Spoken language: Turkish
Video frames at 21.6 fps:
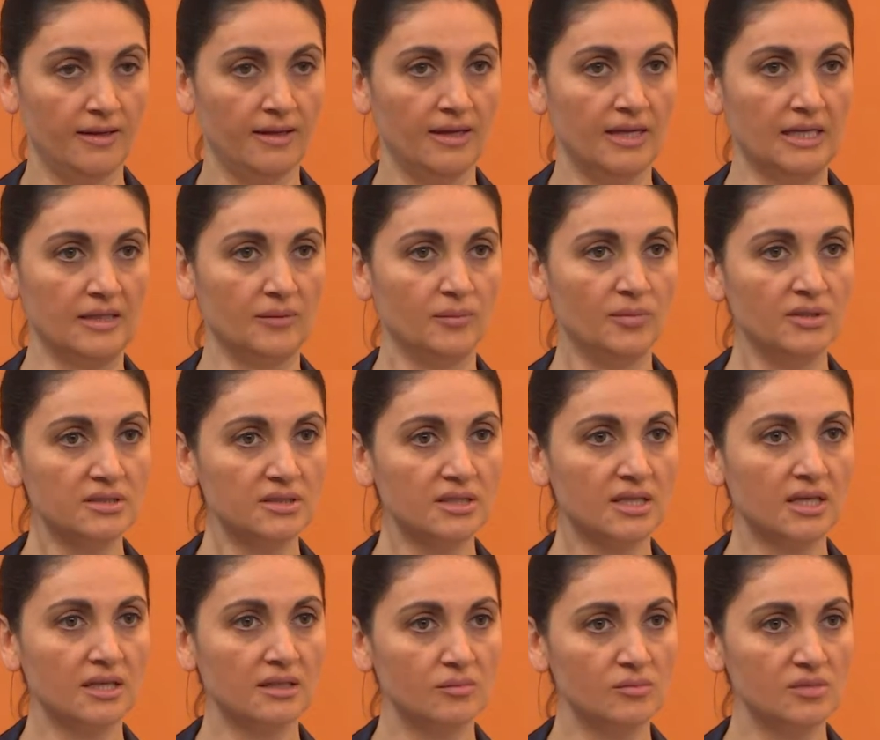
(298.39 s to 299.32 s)
Yani biz
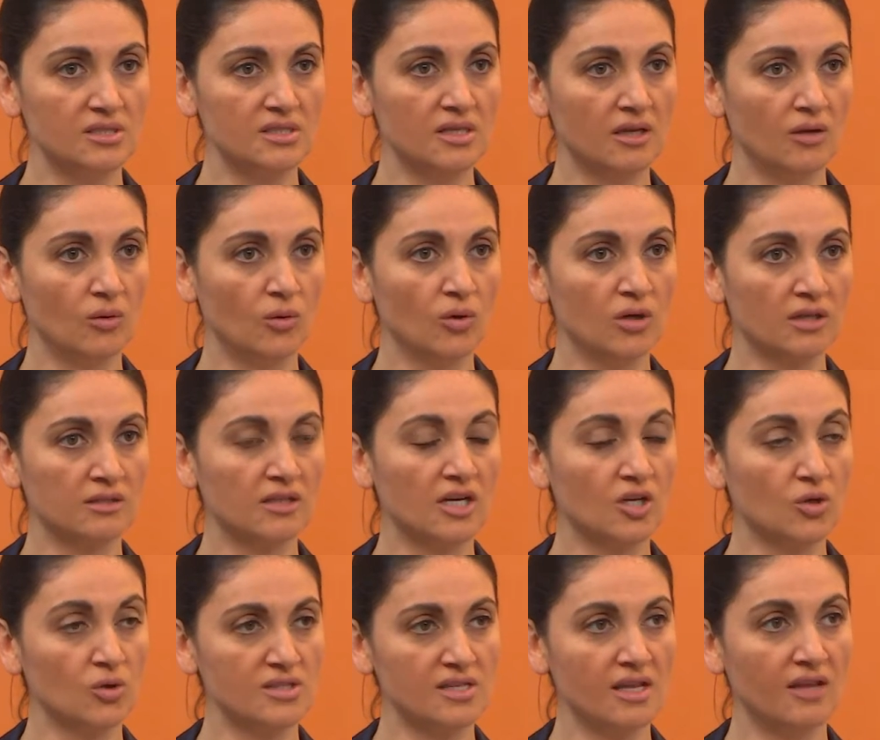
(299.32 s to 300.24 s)
kendimize o
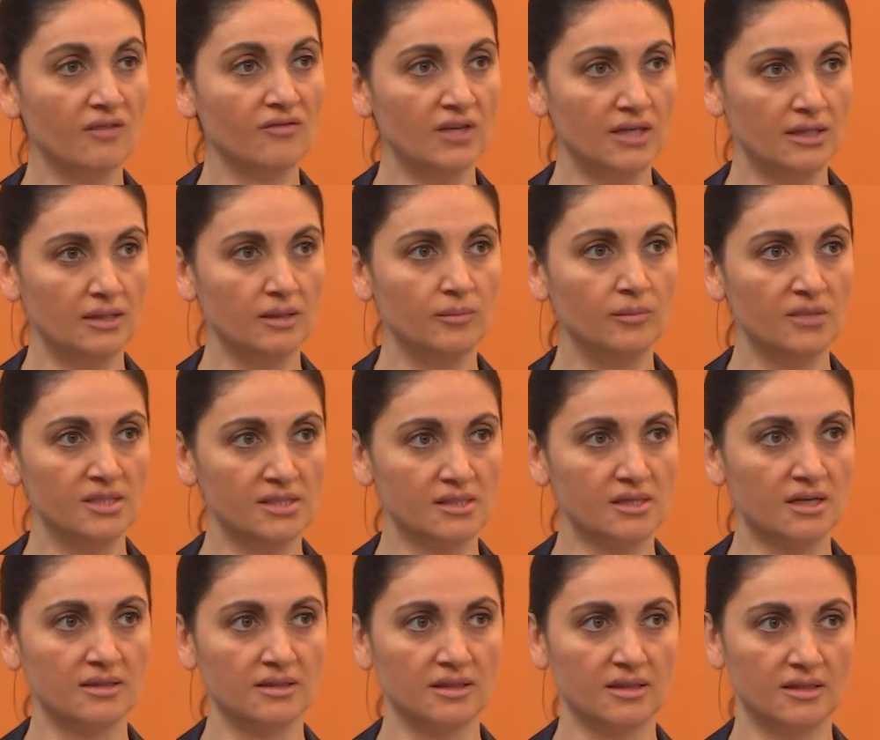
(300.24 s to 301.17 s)
kadar özen verdiğimiz
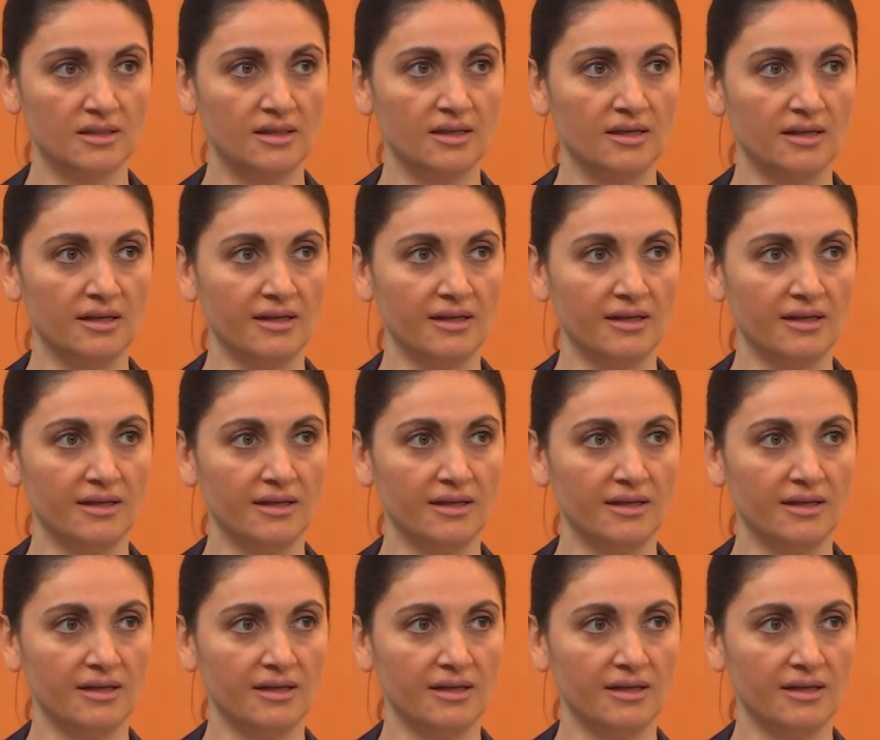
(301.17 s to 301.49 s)
kadarıyla